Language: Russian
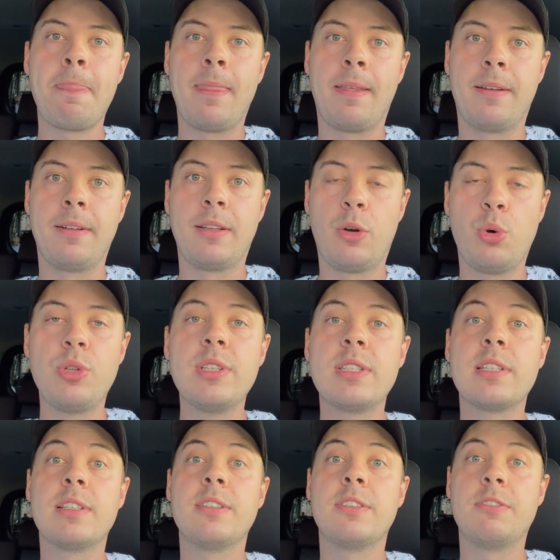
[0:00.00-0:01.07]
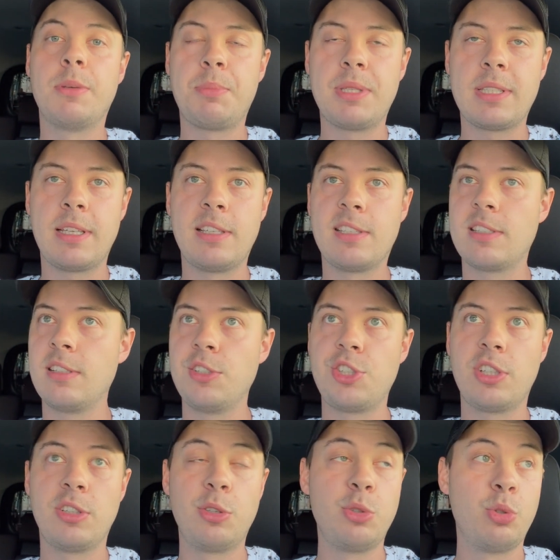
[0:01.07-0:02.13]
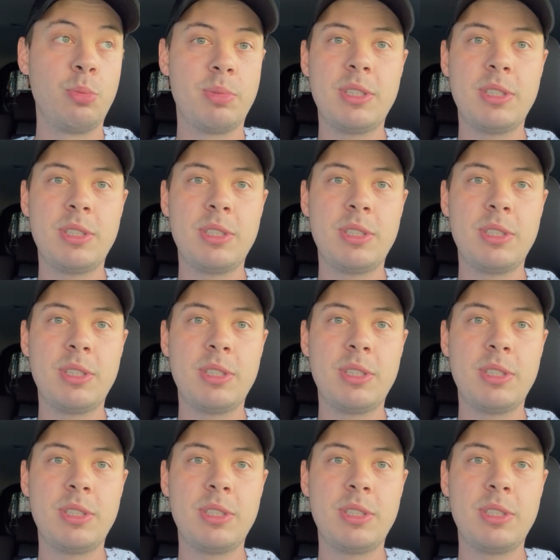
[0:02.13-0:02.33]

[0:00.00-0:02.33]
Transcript: э, находится в описании, ссылочка на YouTube.